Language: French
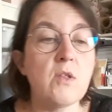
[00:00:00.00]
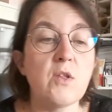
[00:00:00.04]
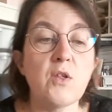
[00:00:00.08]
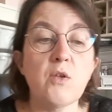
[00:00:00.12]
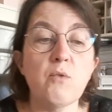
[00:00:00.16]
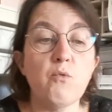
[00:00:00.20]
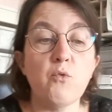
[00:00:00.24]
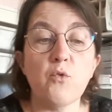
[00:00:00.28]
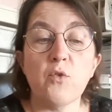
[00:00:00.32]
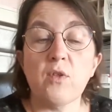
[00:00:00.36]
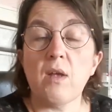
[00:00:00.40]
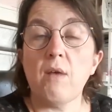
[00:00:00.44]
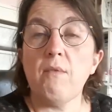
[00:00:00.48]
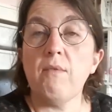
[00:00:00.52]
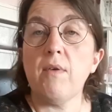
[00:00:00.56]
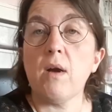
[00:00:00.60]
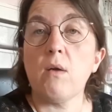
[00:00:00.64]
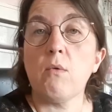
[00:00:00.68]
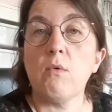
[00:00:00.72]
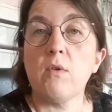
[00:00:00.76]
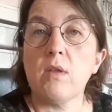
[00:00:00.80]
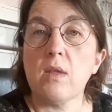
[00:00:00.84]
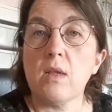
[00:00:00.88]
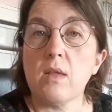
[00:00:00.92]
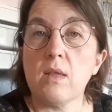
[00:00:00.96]
si vous savez à
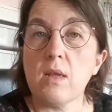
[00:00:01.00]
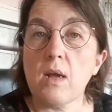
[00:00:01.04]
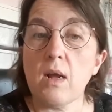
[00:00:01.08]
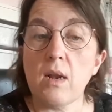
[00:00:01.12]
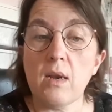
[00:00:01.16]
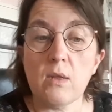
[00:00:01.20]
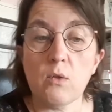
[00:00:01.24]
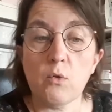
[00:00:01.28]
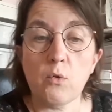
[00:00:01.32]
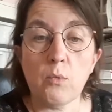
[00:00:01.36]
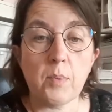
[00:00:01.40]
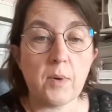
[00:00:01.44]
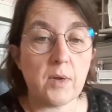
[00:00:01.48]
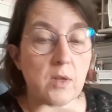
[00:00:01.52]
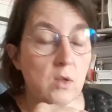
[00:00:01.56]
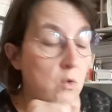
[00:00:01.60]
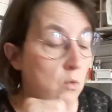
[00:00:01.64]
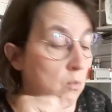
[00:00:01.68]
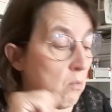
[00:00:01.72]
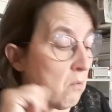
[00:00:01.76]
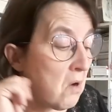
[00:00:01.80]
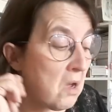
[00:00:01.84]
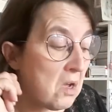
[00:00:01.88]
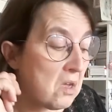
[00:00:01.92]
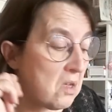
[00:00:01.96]
quoi ça sert les deux
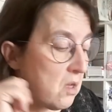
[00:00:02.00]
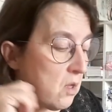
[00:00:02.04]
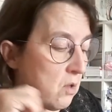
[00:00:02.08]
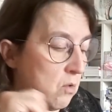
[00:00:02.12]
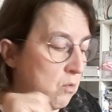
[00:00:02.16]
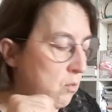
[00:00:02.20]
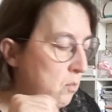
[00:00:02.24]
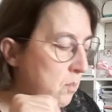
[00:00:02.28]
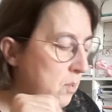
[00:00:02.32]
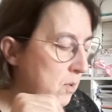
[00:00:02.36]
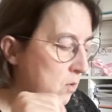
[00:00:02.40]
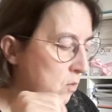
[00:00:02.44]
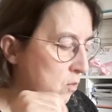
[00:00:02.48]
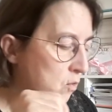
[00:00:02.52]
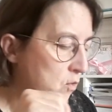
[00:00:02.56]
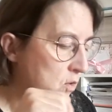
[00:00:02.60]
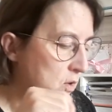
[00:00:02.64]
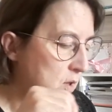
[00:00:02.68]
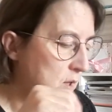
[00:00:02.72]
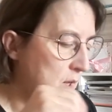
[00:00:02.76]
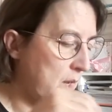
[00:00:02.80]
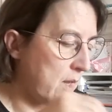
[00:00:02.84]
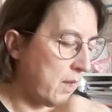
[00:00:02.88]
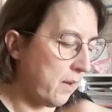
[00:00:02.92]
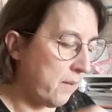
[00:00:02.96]
pressions là qu'il y a dessus, parce que
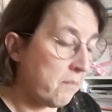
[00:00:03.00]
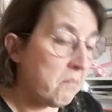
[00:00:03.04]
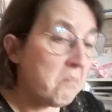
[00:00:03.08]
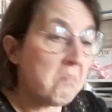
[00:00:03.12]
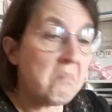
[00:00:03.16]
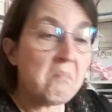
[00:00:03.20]
j'en sais rien.